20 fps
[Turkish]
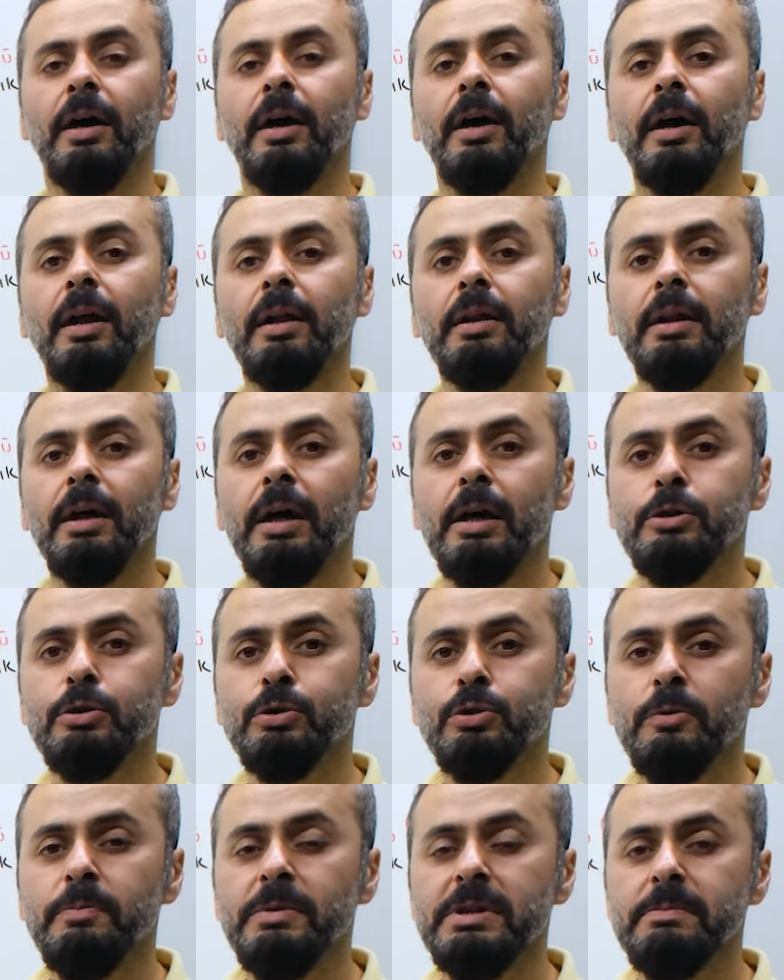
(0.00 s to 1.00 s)
Allah'a
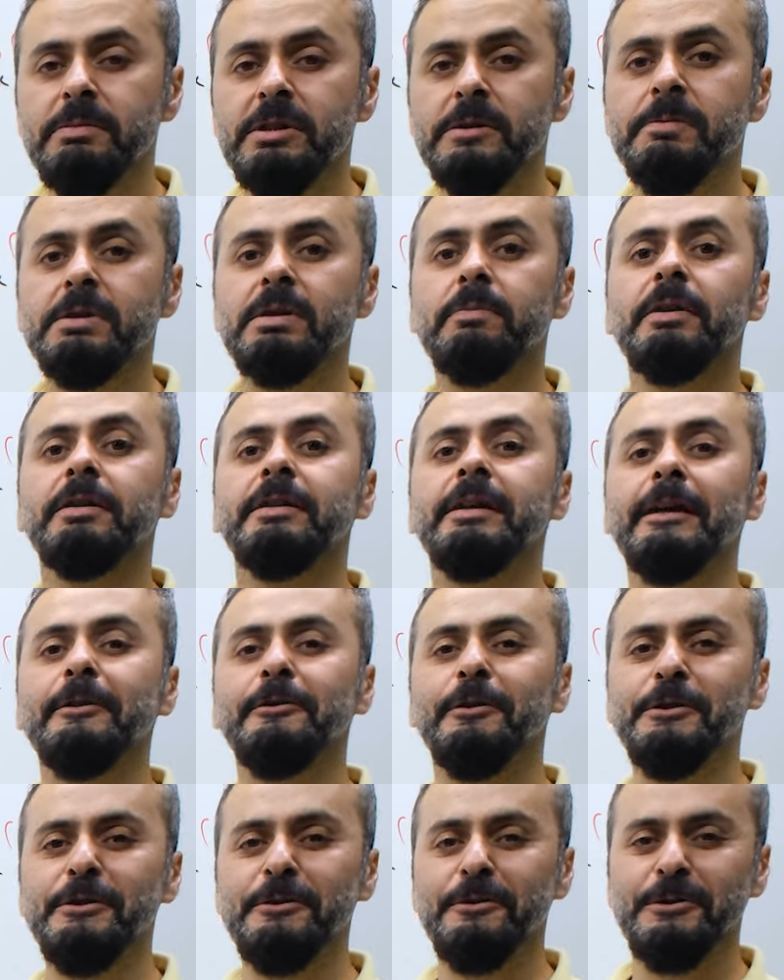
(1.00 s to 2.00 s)
şükür bizim hiçbir zaman
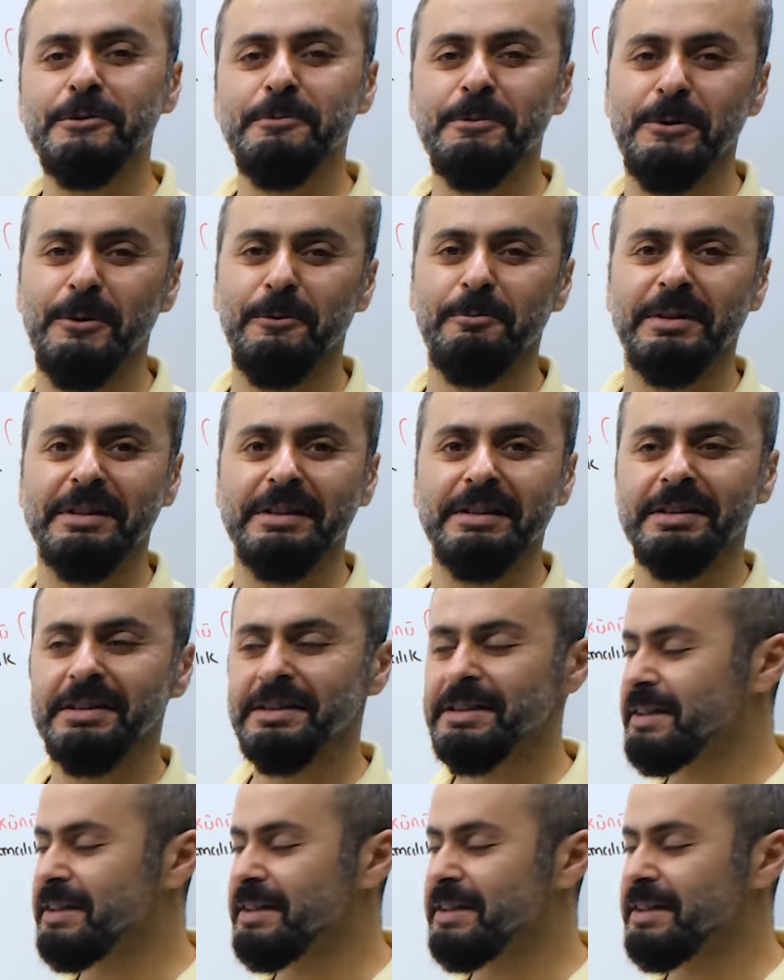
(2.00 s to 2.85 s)
teknolojik gücümüz olmadı.